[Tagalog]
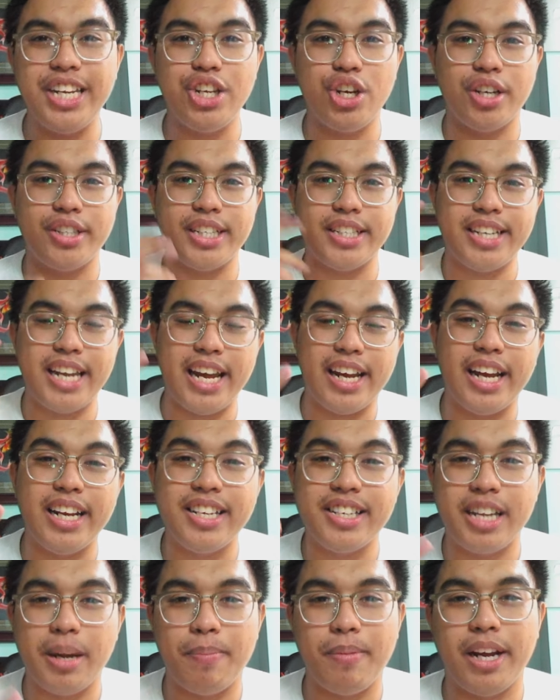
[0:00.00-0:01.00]
nyo, sa second
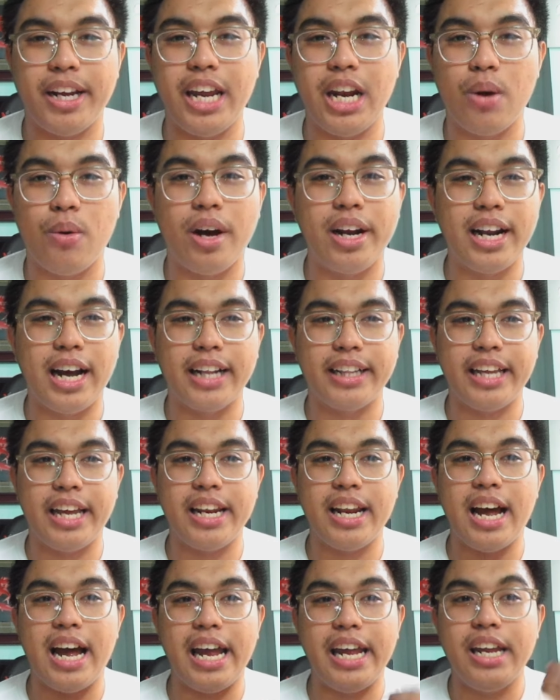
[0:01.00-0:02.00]
step na ginawa natin
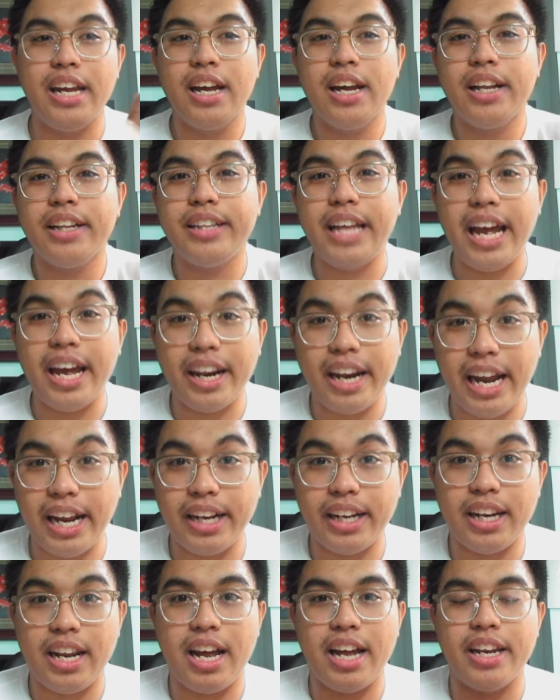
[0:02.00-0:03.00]
ay
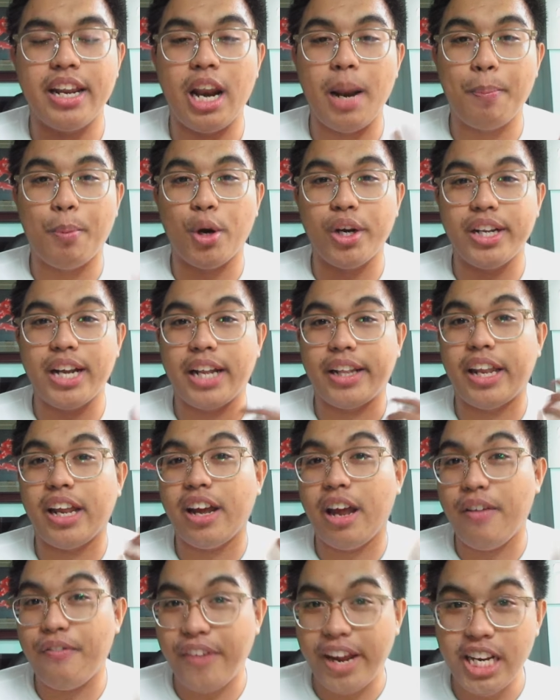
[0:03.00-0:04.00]
direct na nireport natin
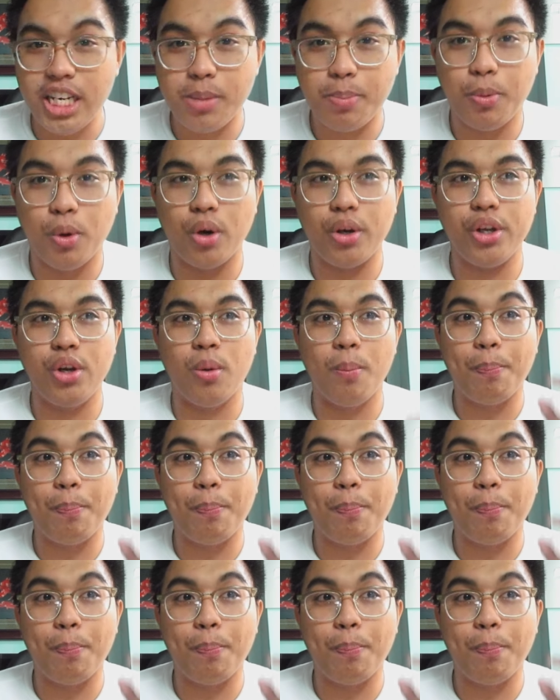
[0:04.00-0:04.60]
kay Facebook yung